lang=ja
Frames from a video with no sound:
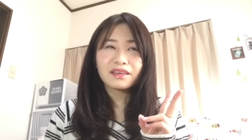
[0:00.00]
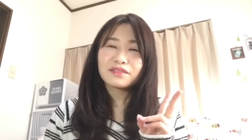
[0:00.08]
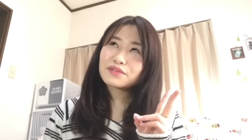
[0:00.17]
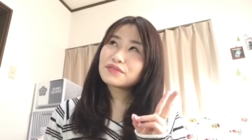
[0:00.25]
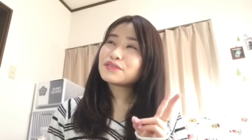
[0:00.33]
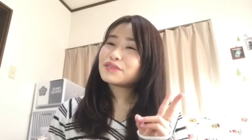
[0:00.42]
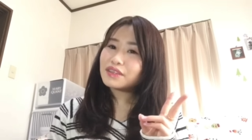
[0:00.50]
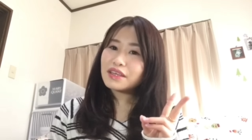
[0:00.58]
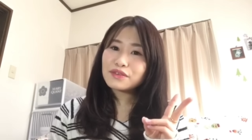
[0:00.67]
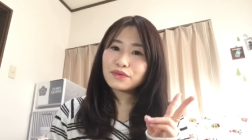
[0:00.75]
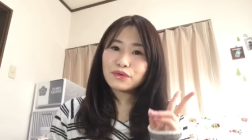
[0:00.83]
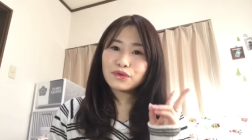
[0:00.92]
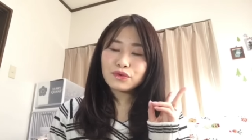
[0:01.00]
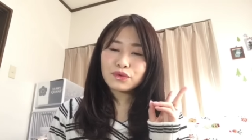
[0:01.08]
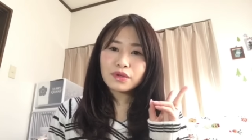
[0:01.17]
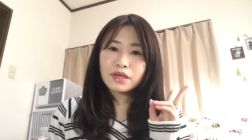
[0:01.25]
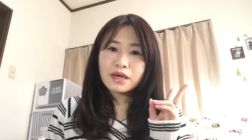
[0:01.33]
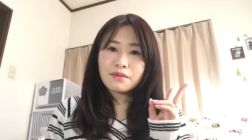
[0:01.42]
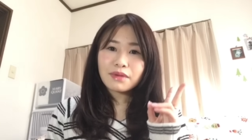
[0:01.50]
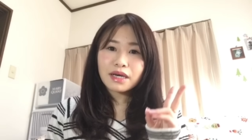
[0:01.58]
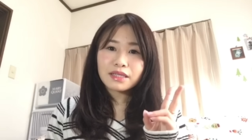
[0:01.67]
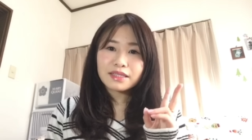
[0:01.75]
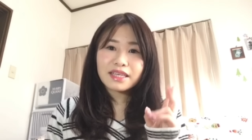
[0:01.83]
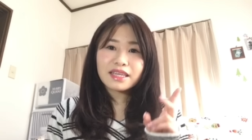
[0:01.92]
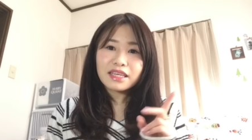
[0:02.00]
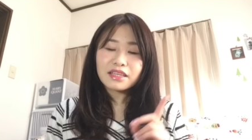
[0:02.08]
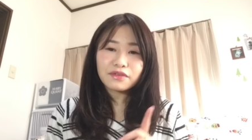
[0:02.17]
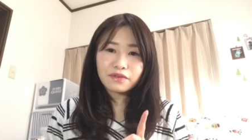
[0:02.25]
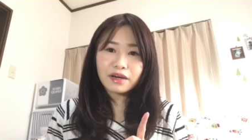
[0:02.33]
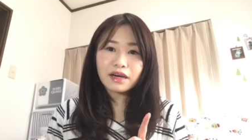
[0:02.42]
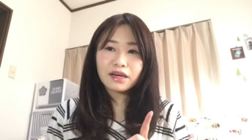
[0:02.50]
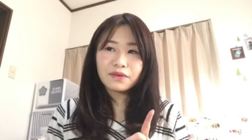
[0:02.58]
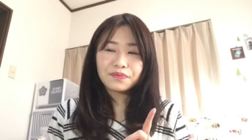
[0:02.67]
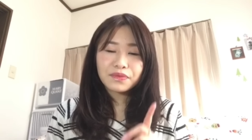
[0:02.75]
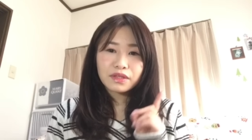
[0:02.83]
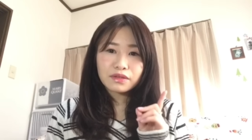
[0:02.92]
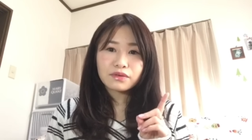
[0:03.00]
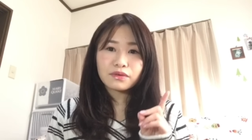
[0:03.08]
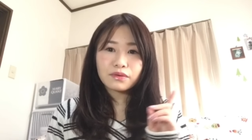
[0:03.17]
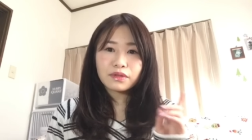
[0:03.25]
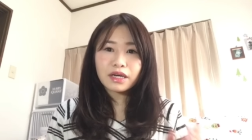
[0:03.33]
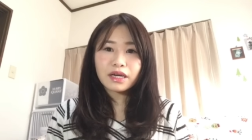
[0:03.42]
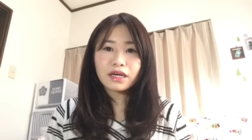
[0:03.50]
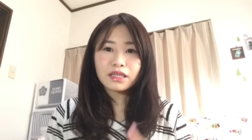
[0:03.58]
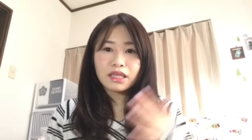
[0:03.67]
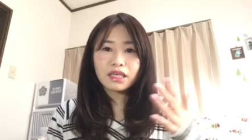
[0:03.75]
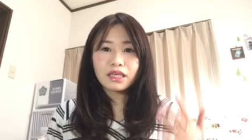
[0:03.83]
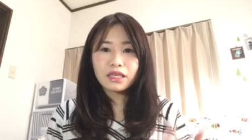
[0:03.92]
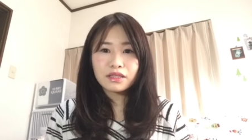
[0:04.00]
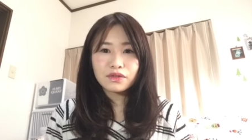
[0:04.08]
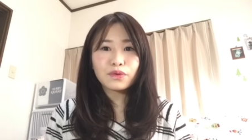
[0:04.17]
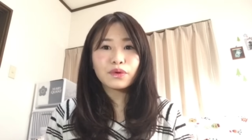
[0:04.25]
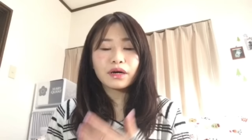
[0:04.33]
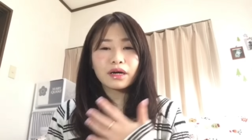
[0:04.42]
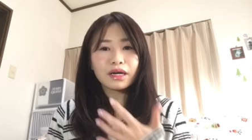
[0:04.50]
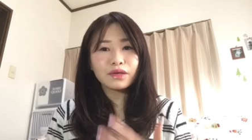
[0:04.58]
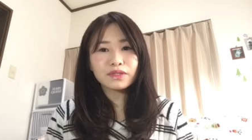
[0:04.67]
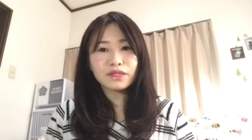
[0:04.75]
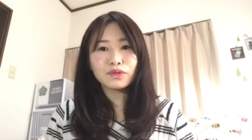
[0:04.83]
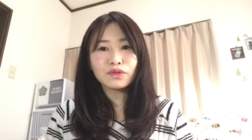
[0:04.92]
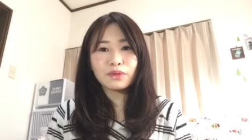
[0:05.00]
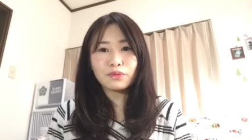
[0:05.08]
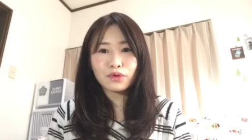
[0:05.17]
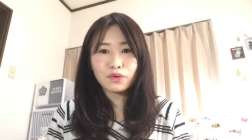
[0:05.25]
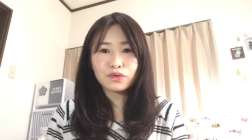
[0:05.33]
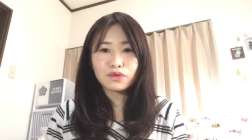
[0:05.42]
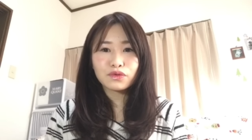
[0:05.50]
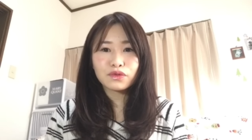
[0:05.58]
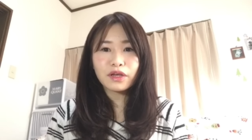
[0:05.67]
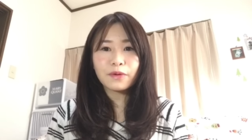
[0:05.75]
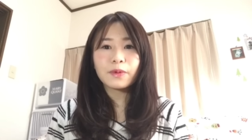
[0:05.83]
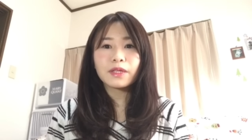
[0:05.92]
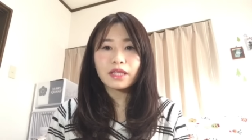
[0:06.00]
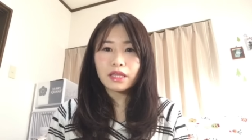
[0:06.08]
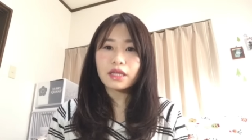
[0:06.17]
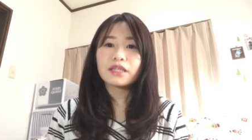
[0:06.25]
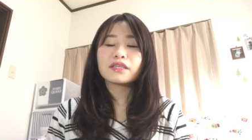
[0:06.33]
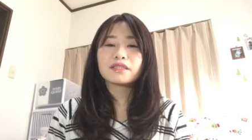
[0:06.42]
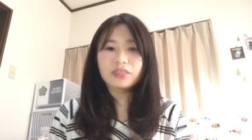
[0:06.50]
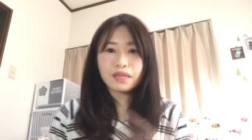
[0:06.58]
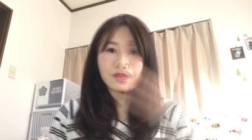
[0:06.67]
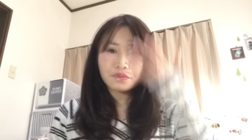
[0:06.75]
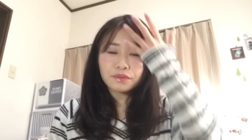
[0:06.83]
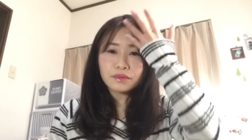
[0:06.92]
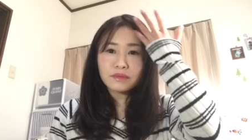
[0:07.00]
そうですねそういう、まあ、ゼリーとかそうお腹に消化が良さそうなものをずっと食べたんですね。